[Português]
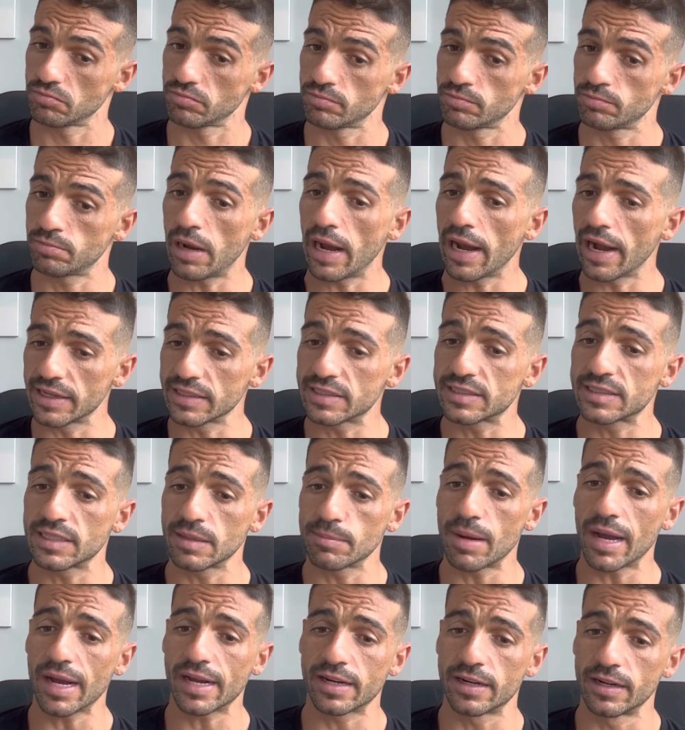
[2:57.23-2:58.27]
Parece ser
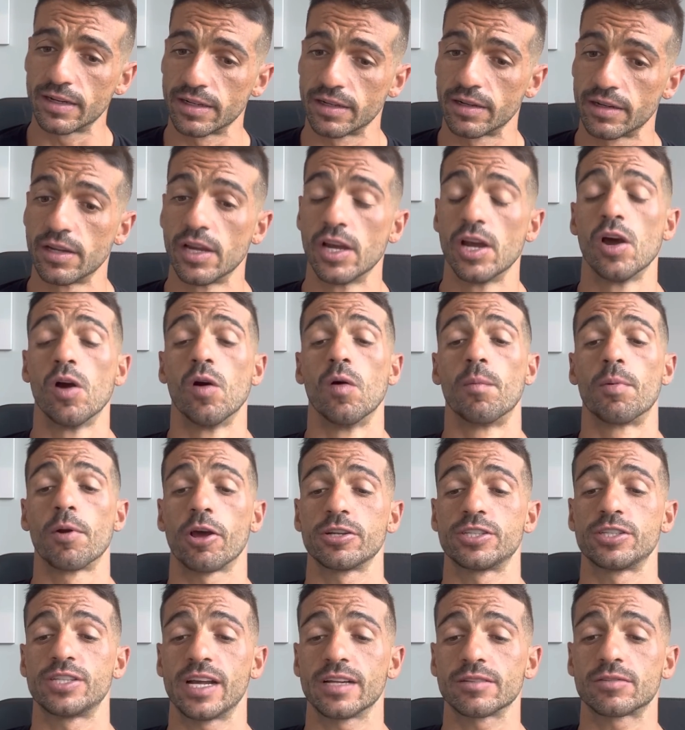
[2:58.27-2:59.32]
bacana. O
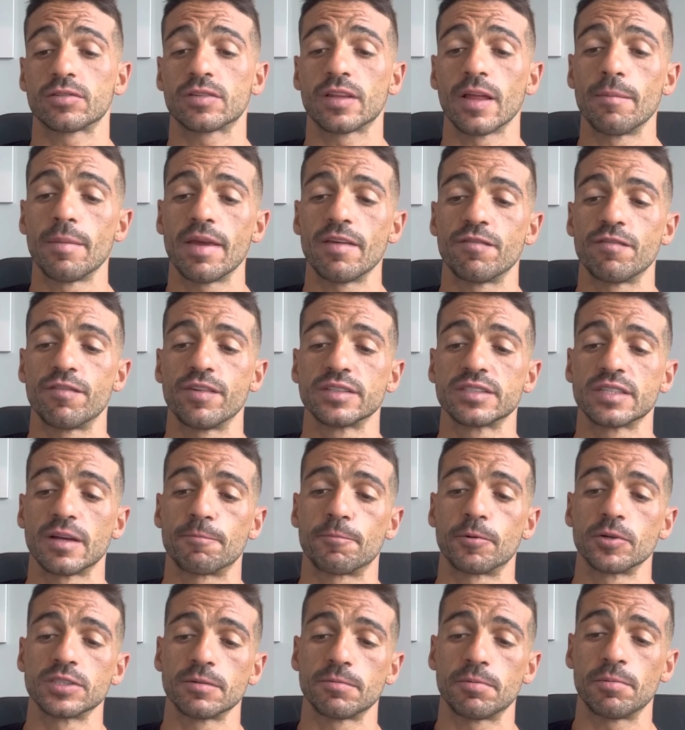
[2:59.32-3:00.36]
projeto também visa a,
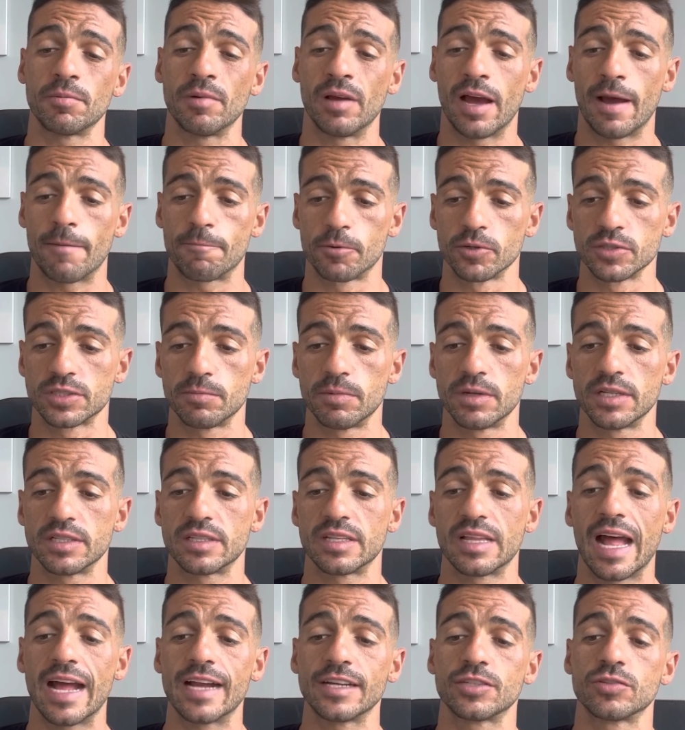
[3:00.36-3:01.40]
possi a
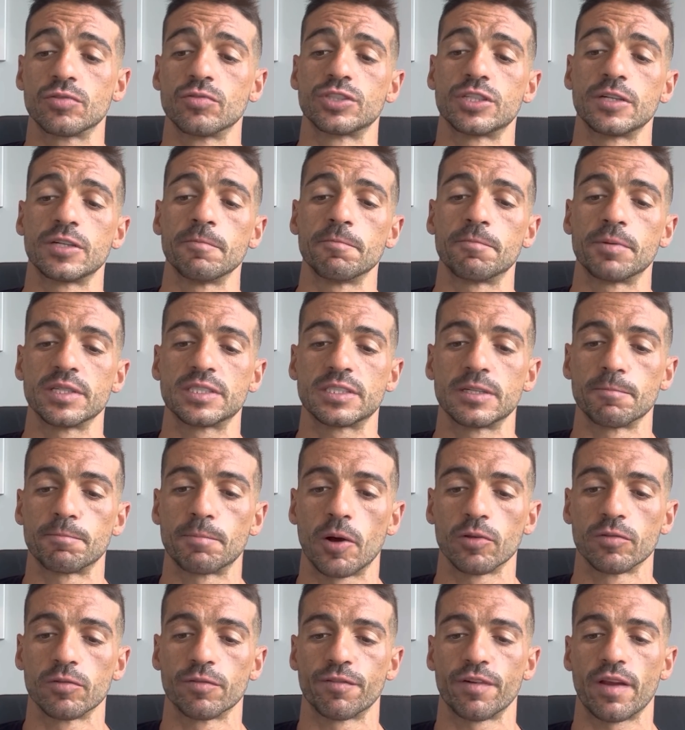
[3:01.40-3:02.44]
possibilidade do time
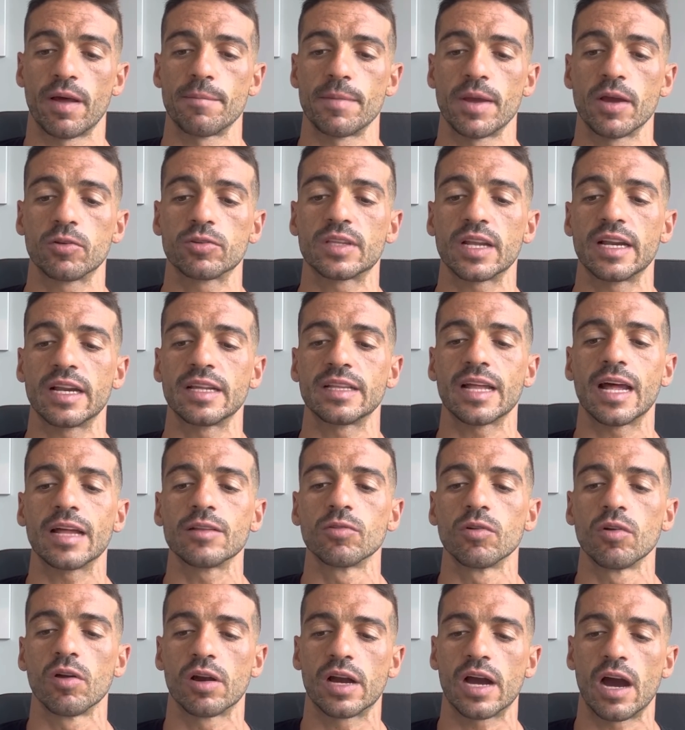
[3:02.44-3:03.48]
principal do Flamengo treinar
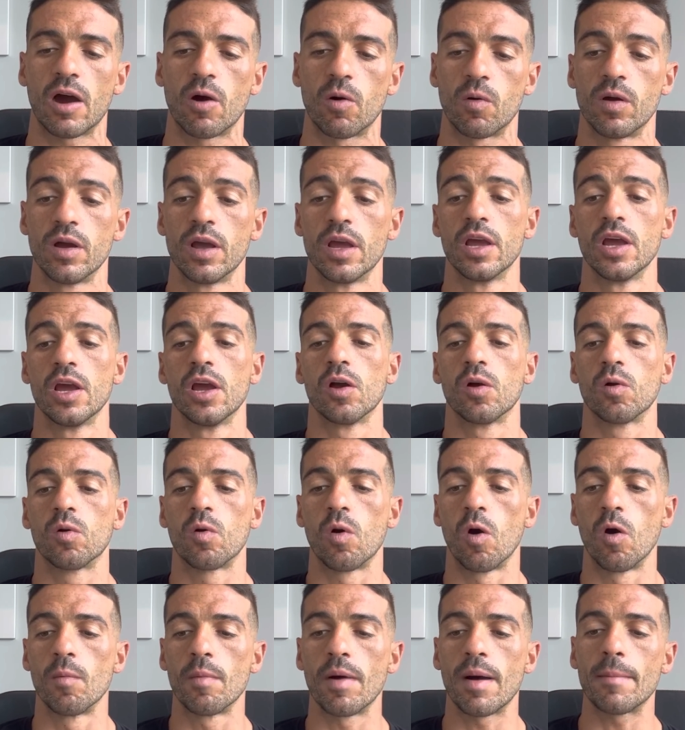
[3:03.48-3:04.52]
no local,
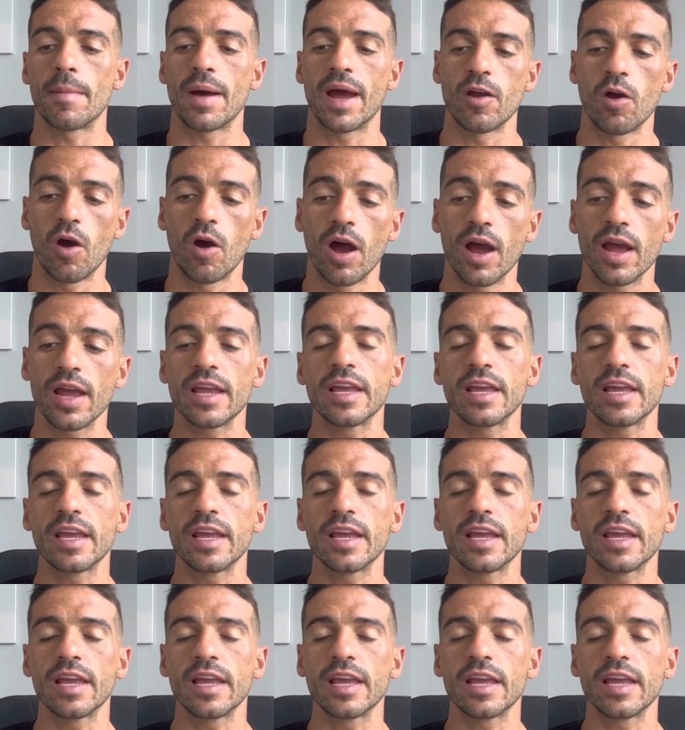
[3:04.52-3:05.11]
com uma maior